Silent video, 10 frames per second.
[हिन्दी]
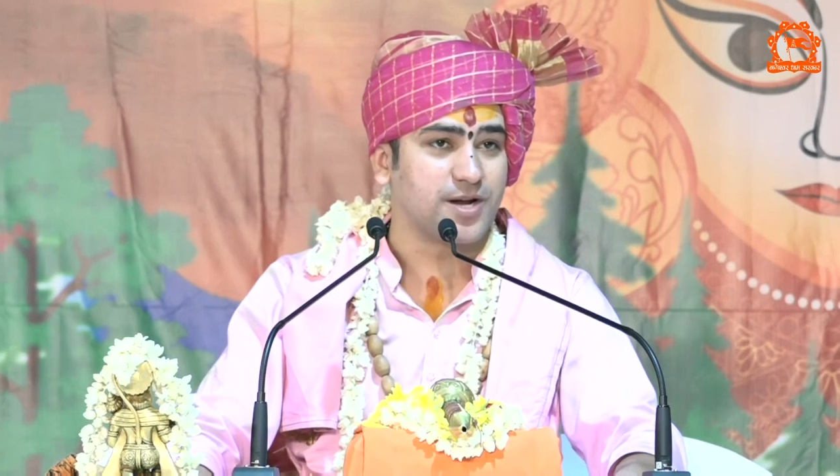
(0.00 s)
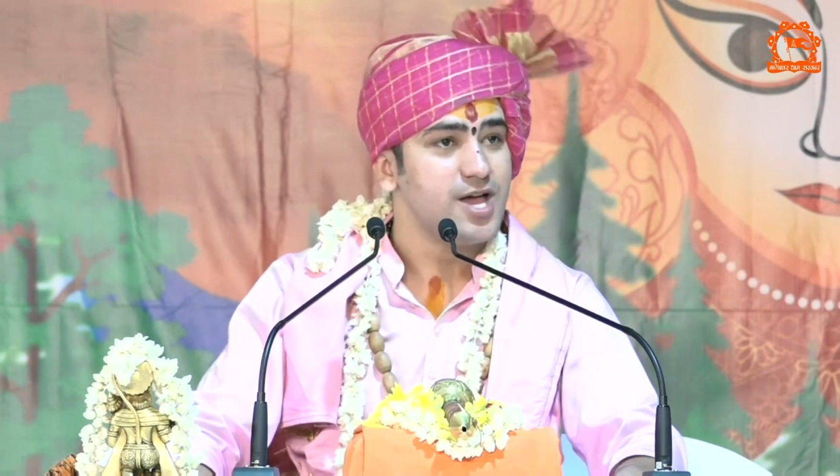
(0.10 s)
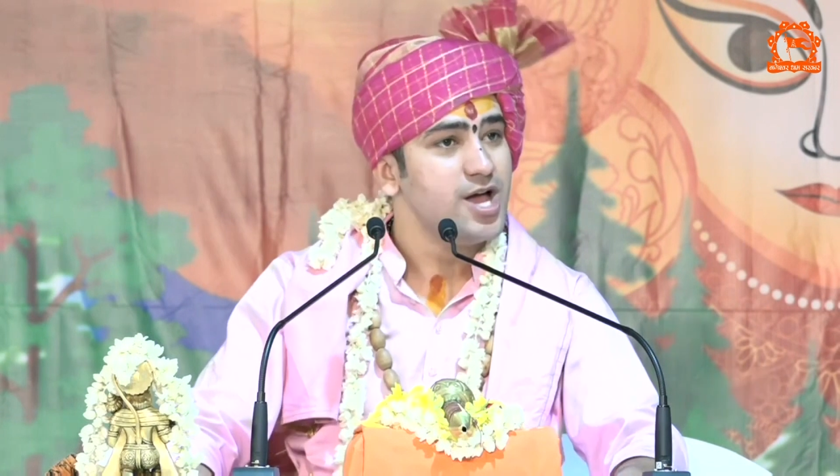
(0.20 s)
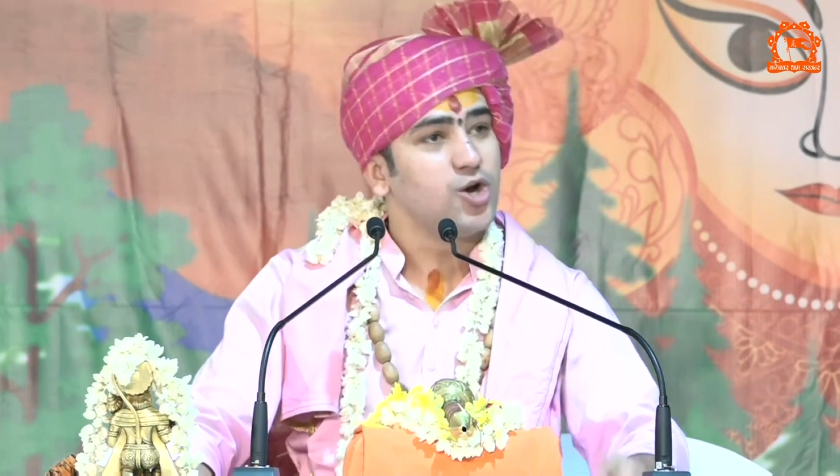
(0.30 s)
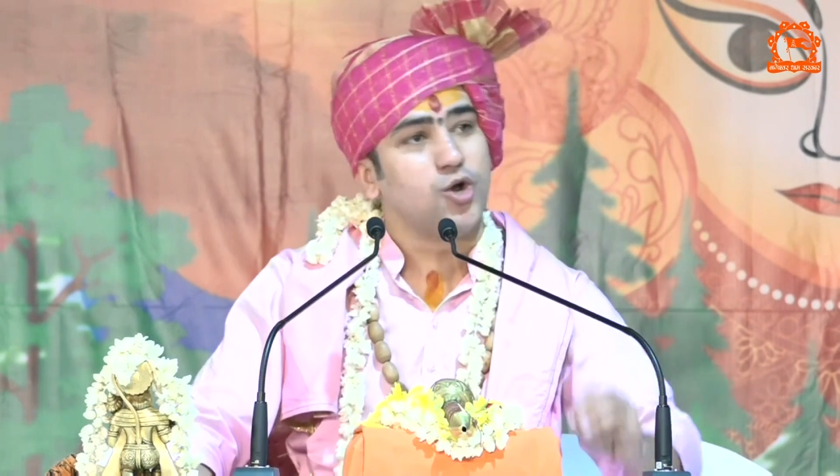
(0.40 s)
खबर
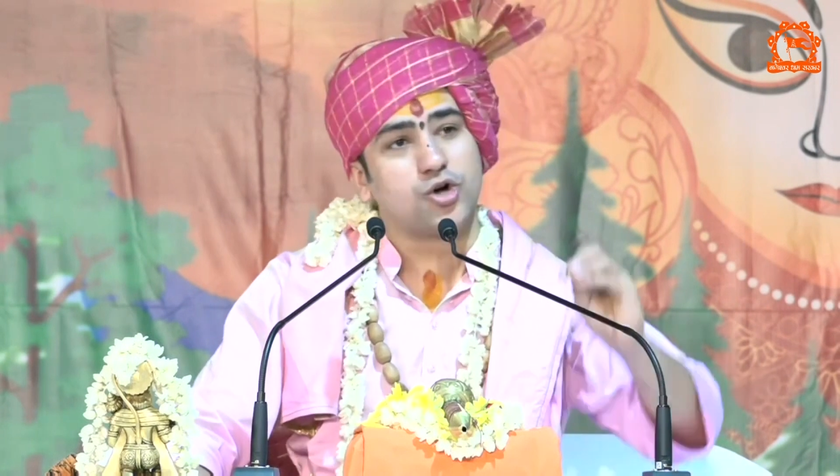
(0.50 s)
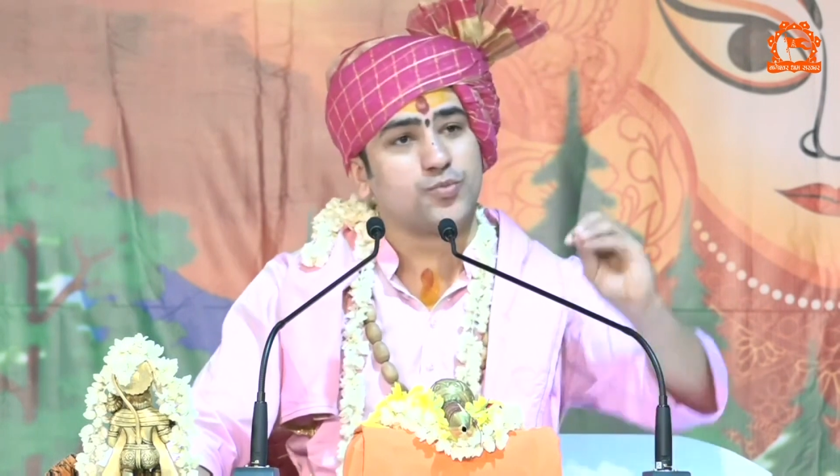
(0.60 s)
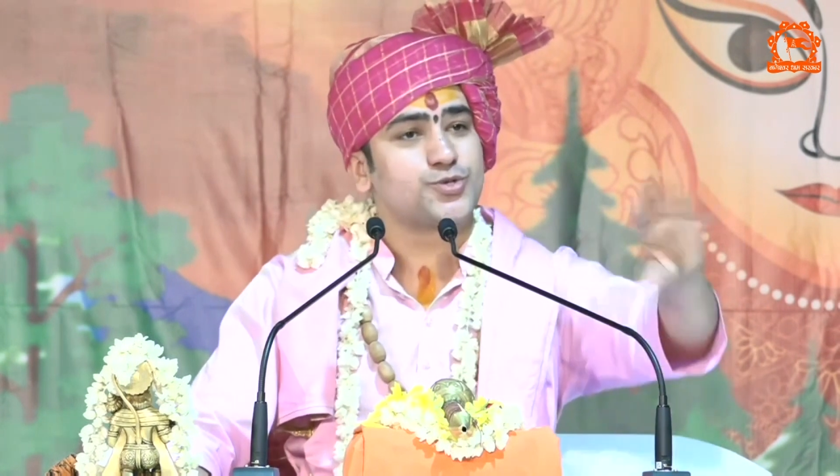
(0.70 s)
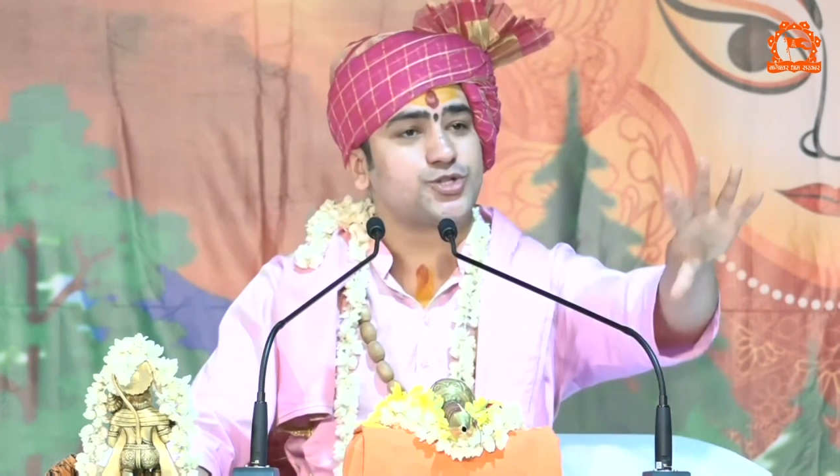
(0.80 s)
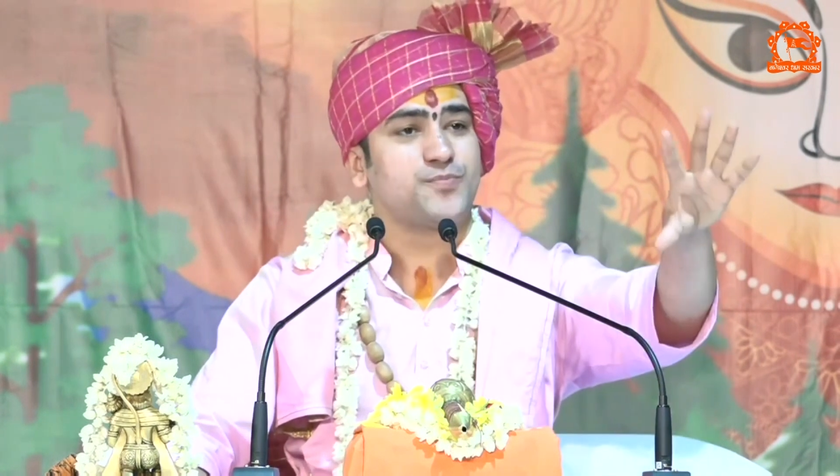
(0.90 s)

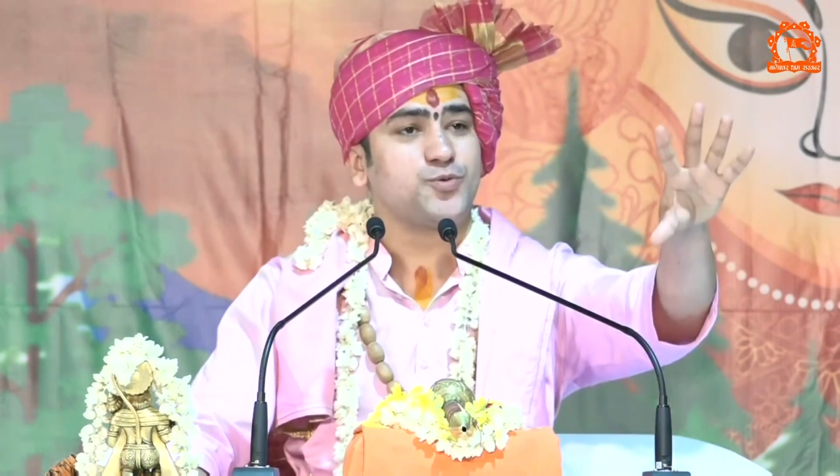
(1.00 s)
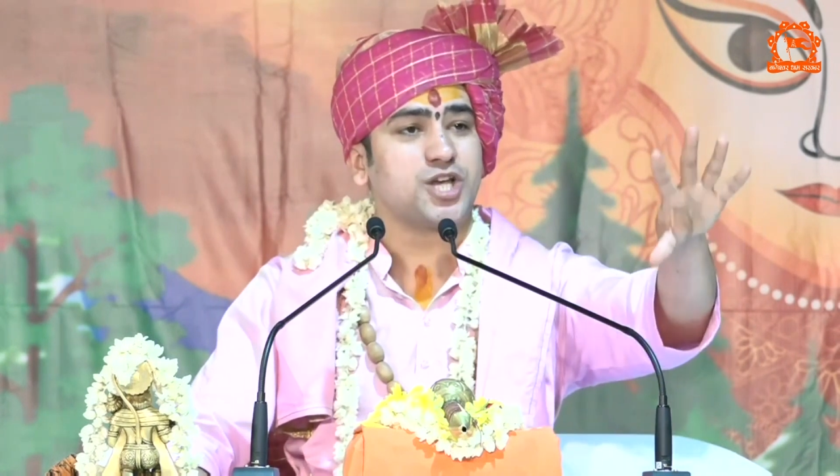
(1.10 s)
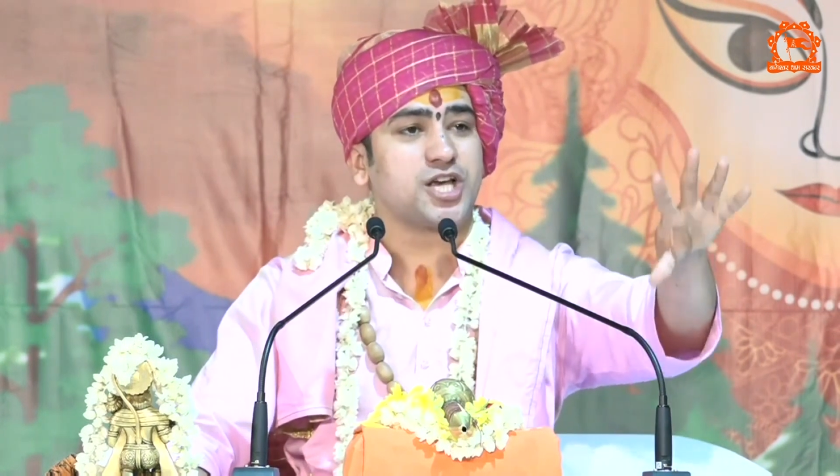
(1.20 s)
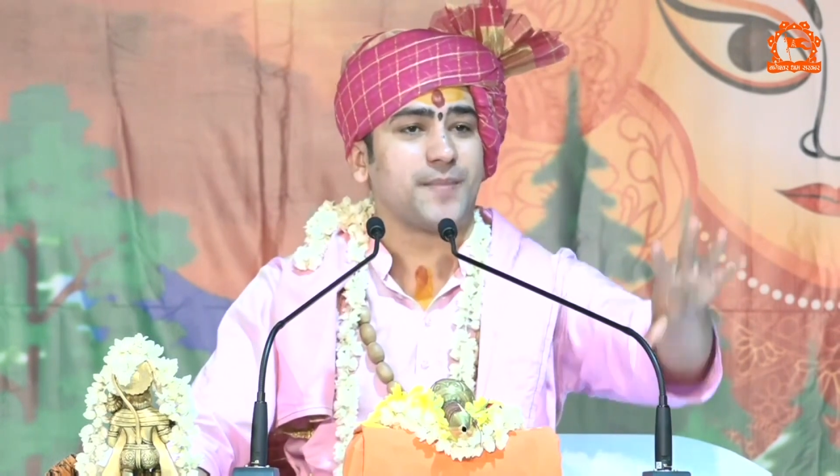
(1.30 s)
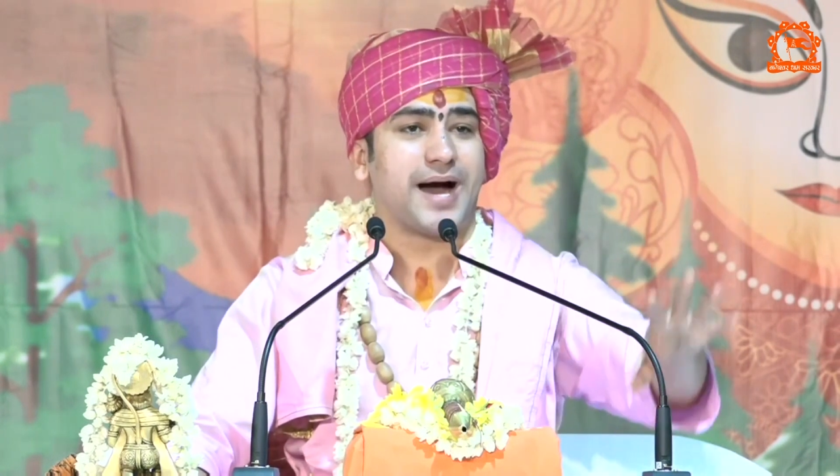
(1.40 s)
लोग मुझसे
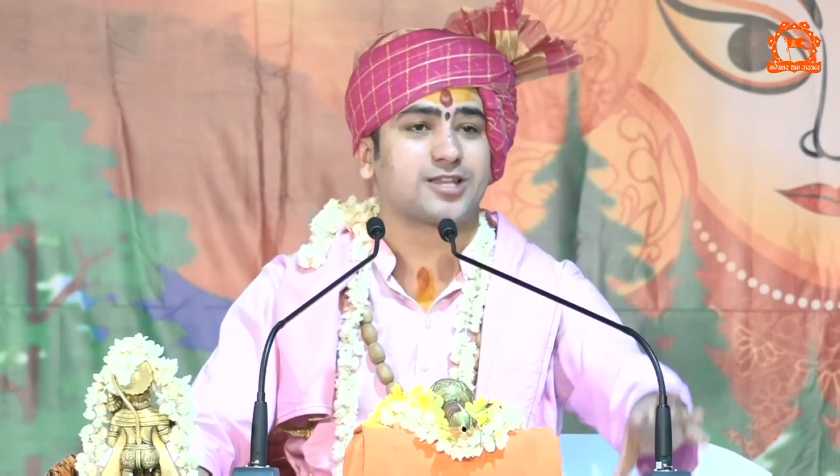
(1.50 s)
पूछे कि